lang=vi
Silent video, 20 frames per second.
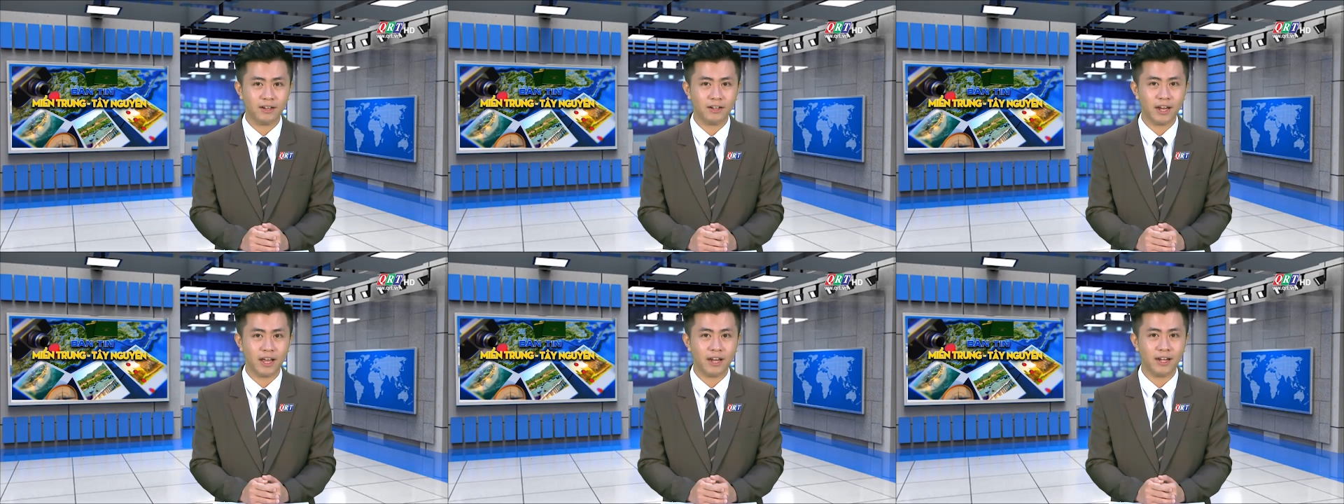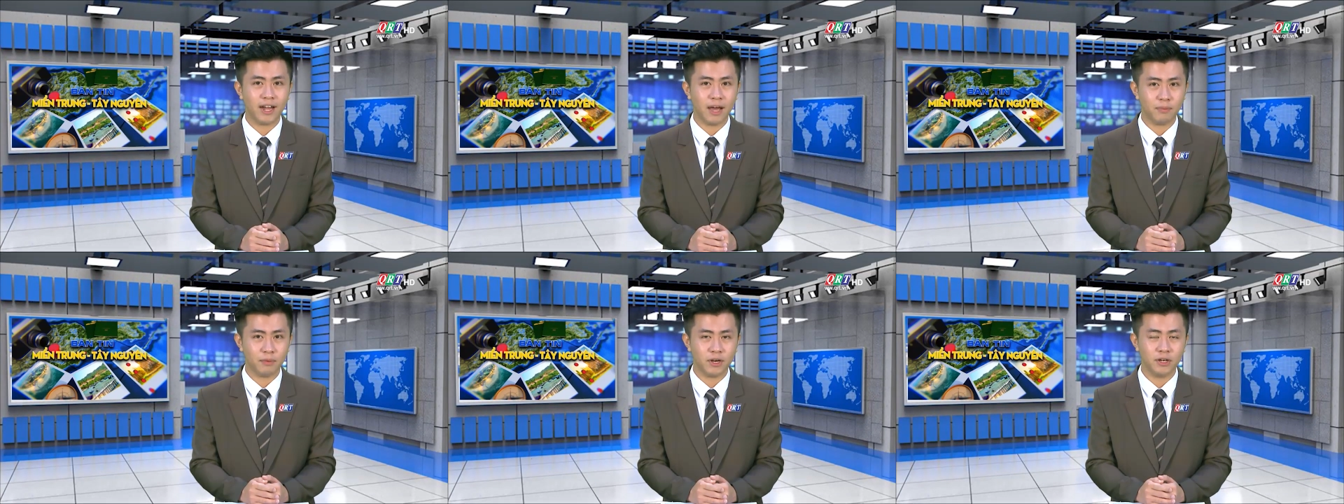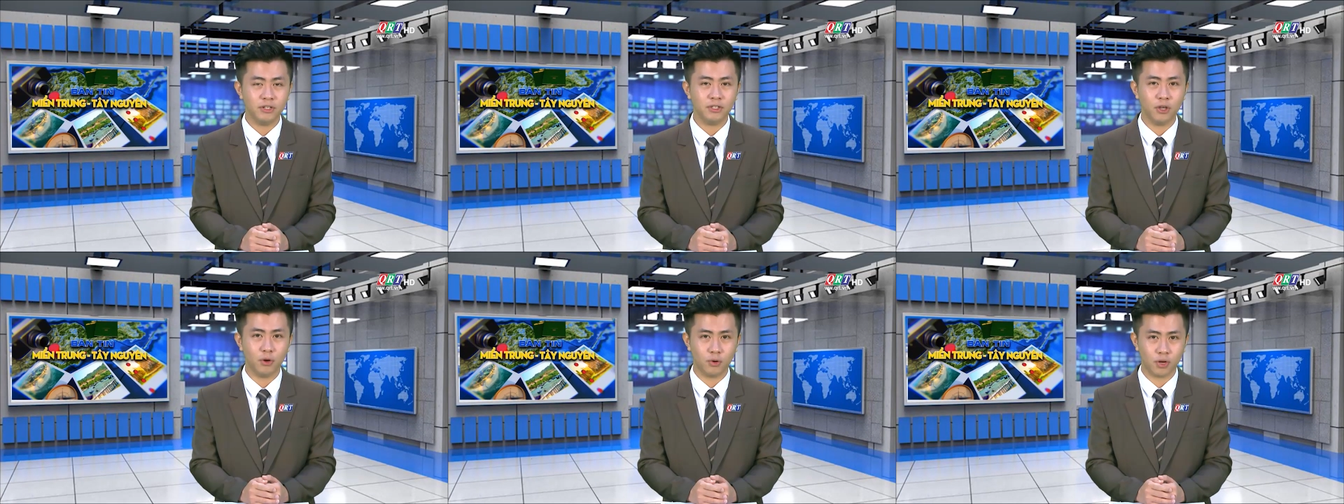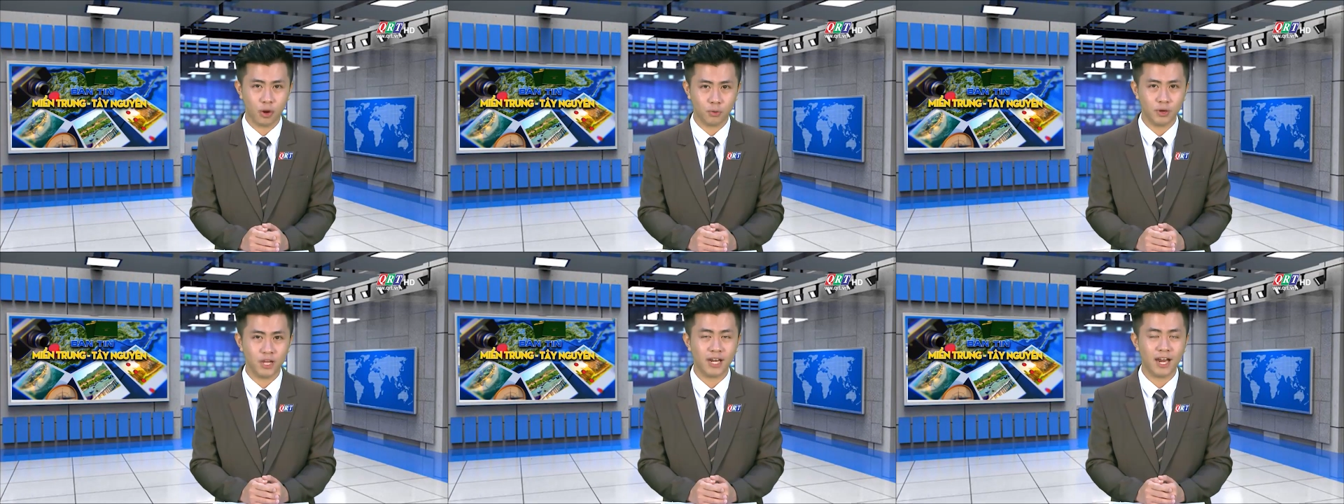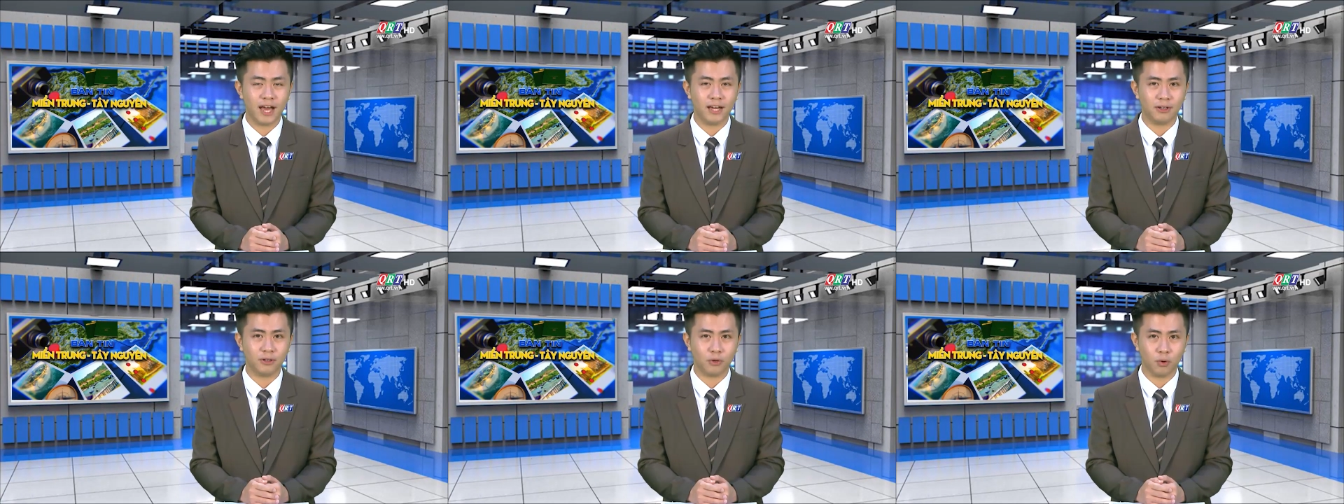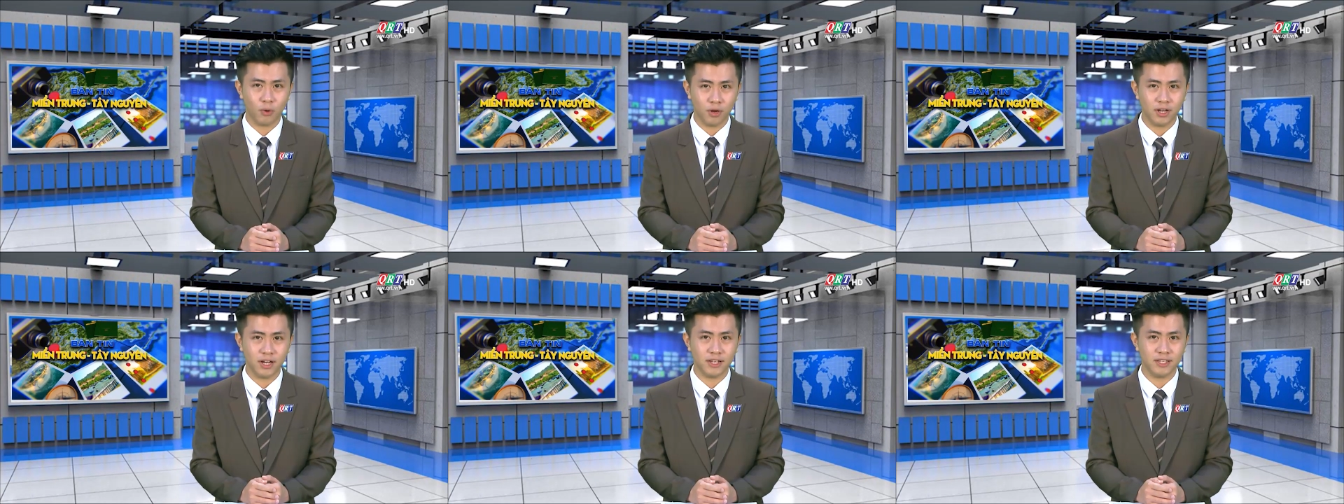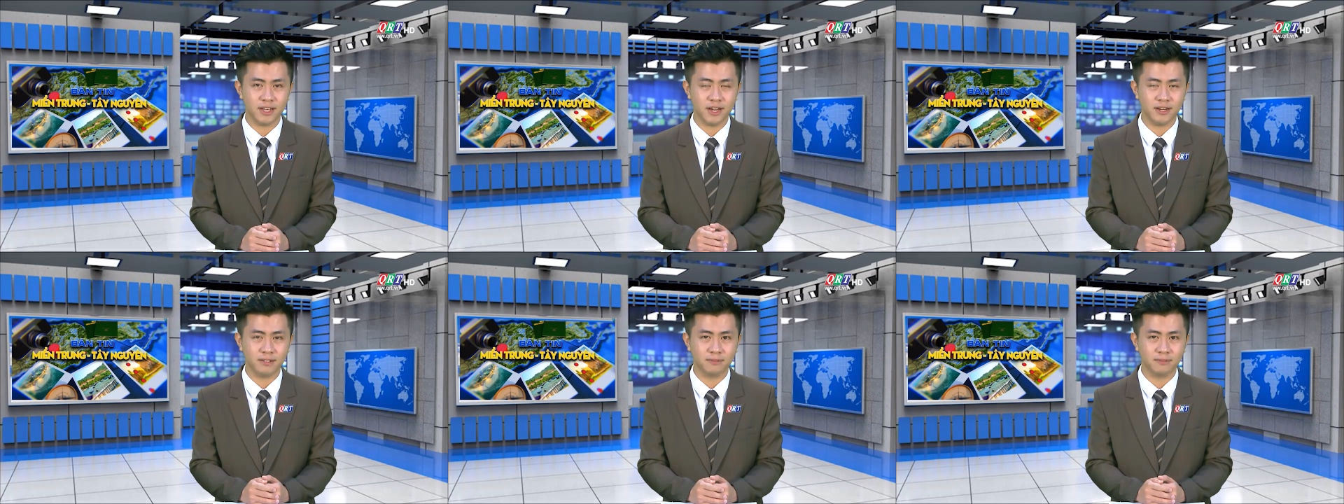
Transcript: để đáp ứng nhu cầu đi lại của người dân.